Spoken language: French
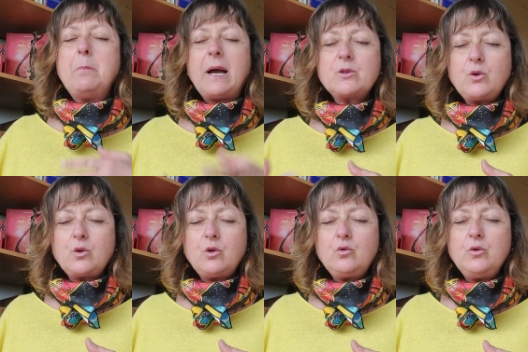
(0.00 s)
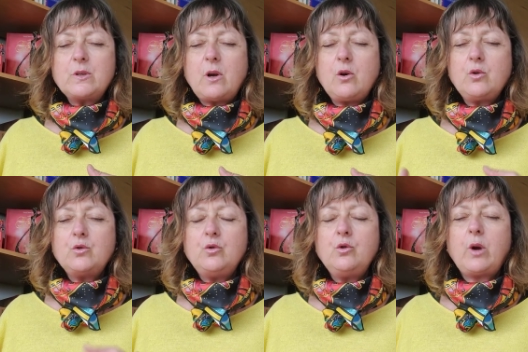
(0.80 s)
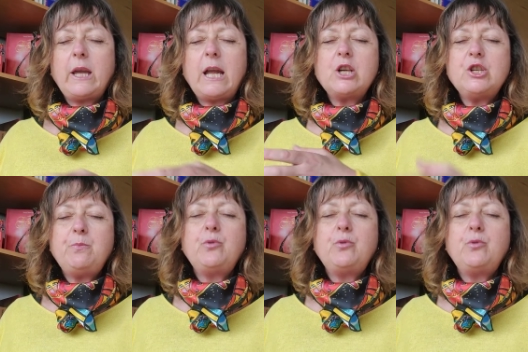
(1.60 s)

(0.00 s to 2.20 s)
Parce que tu sens que tu ne réagis